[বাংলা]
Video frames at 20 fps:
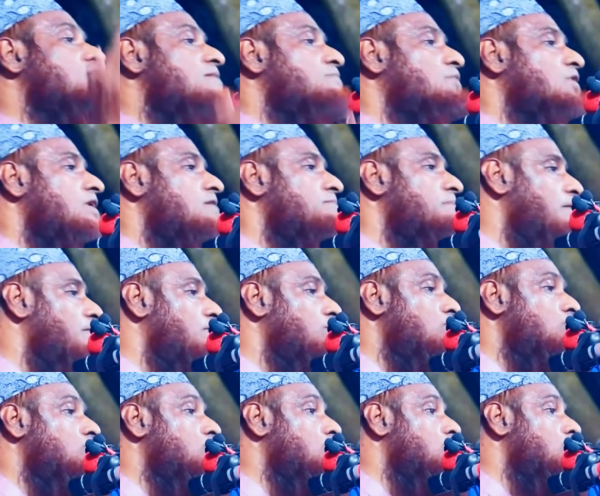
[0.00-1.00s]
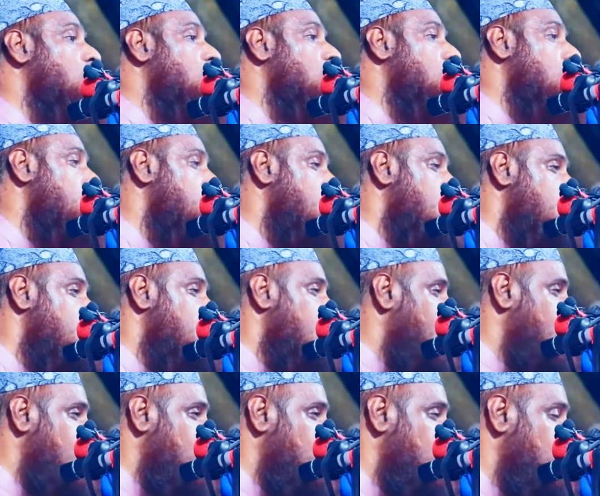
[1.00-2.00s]
ভাষায় বলেন বাবা গরু
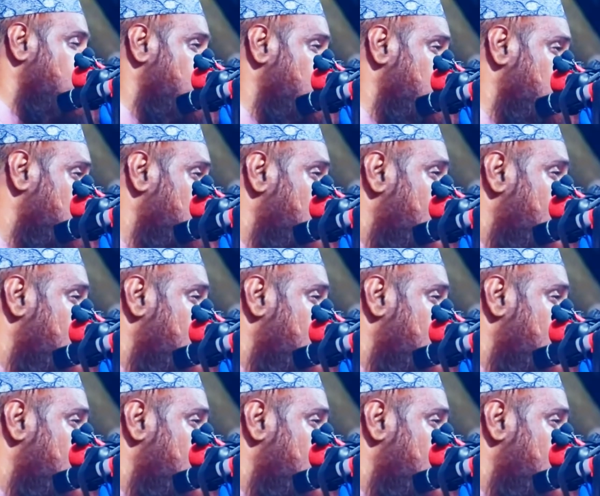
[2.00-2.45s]
বাবা গরু